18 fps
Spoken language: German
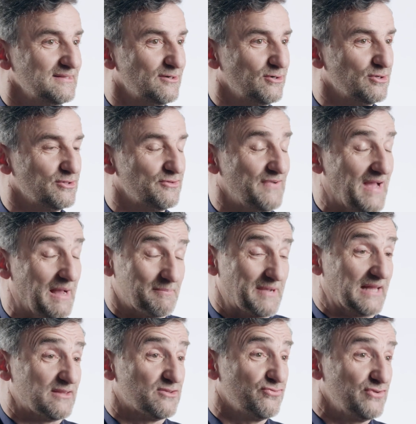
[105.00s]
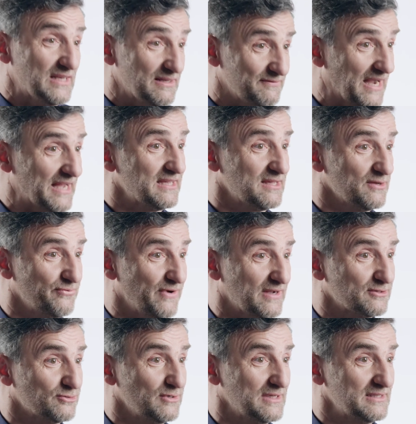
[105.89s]
Und wir haben ganz viele weiche
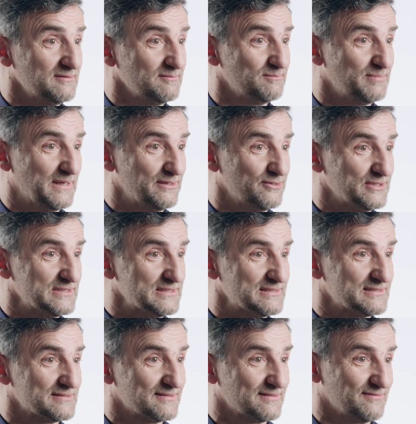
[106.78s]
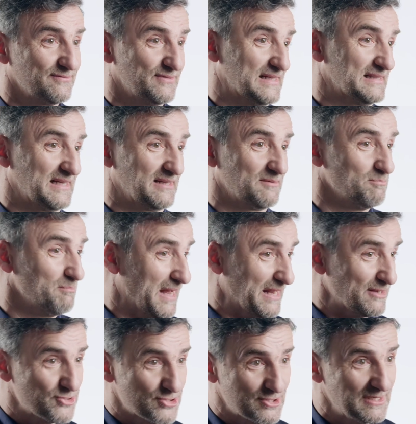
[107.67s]
Faktoren bei uns, weil dann
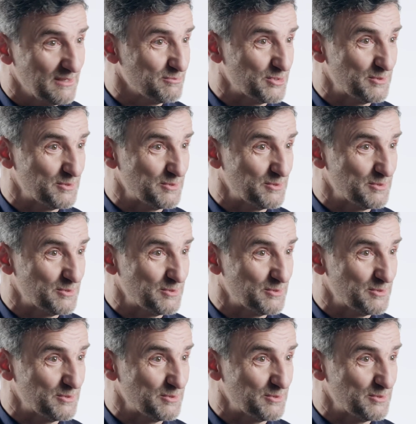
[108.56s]
Menschen im